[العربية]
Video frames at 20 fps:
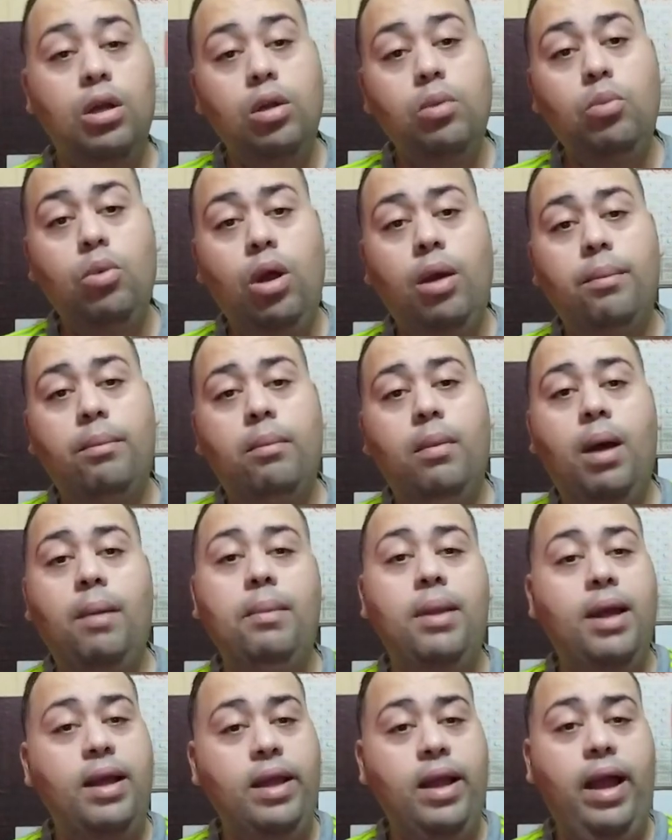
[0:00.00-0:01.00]
المهم
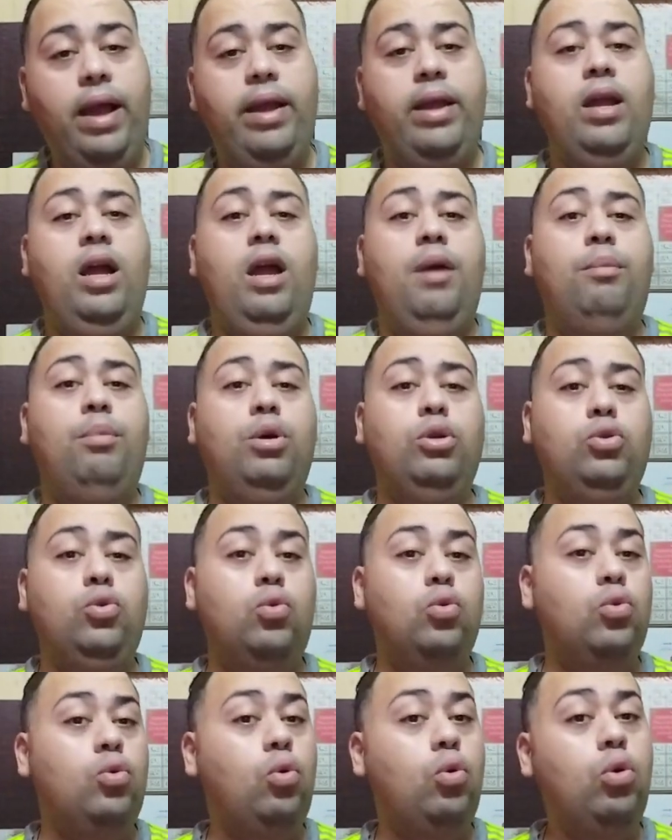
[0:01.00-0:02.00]
قبل اي حاجة احب
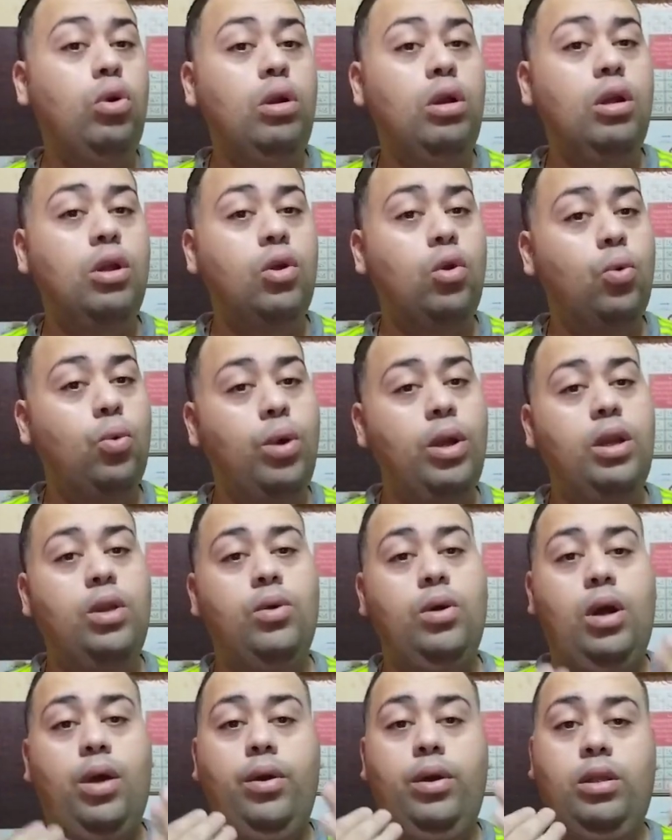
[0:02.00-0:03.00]
اشكر كل اخواني
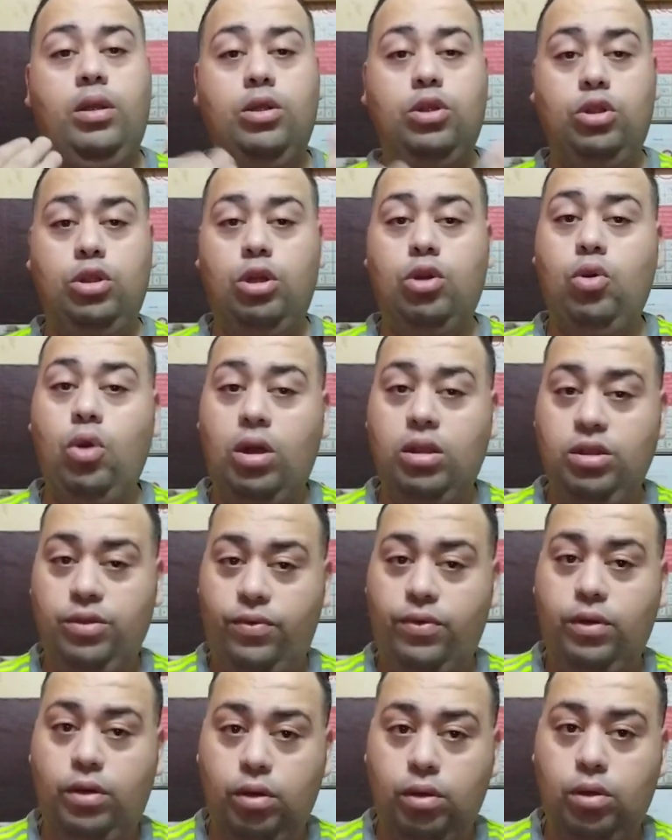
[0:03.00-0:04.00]
واخواتي اللي اشتركوا عندي
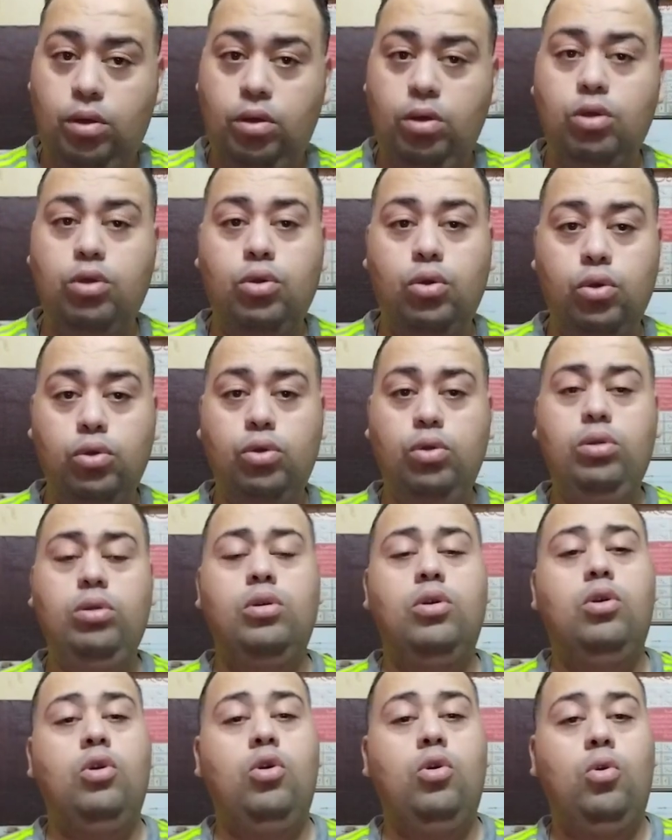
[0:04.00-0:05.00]
في القناة الجدد
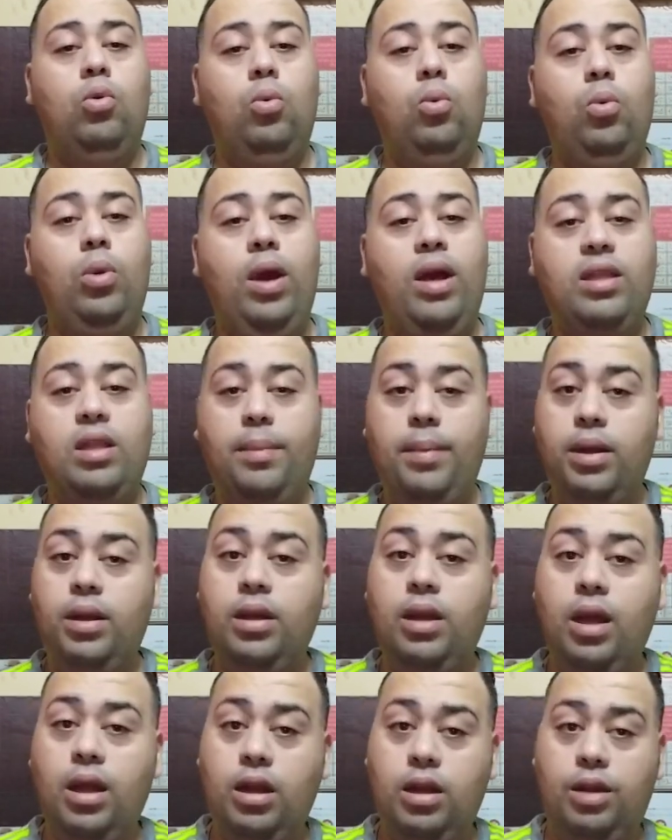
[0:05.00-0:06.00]

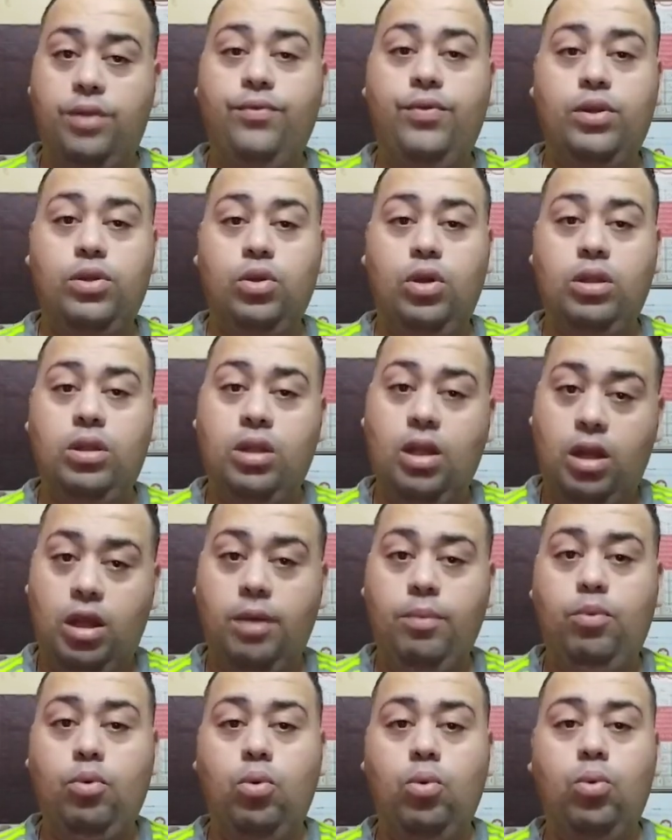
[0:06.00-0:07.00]
واتمنى ان الفيديوهات
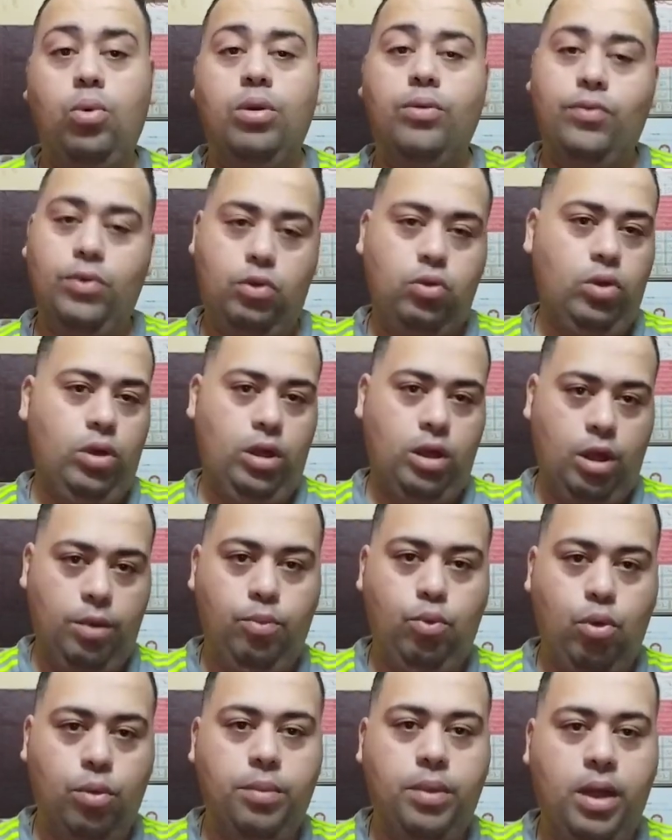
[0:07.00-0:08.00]
تعجبكم والفيديو
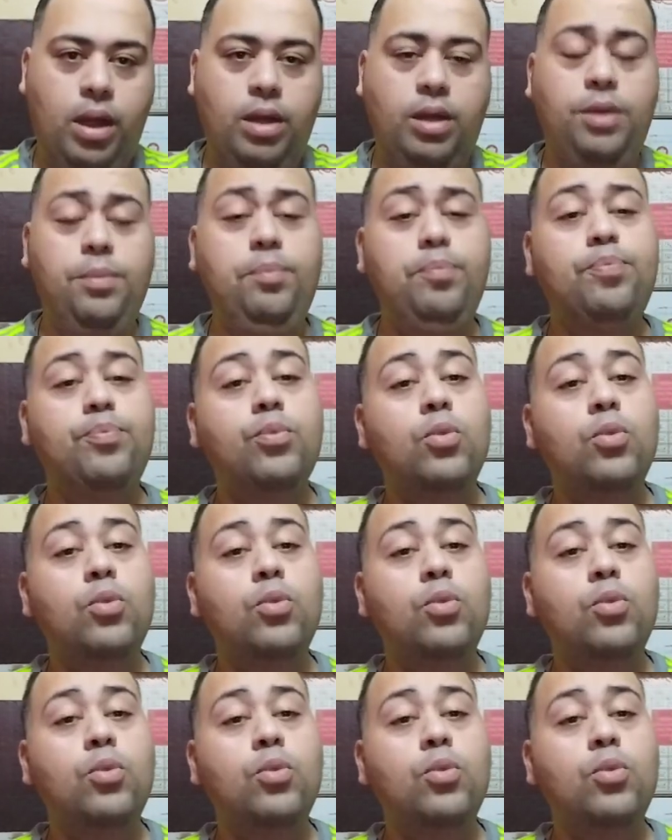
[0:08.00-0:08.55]
يعجبكم يعني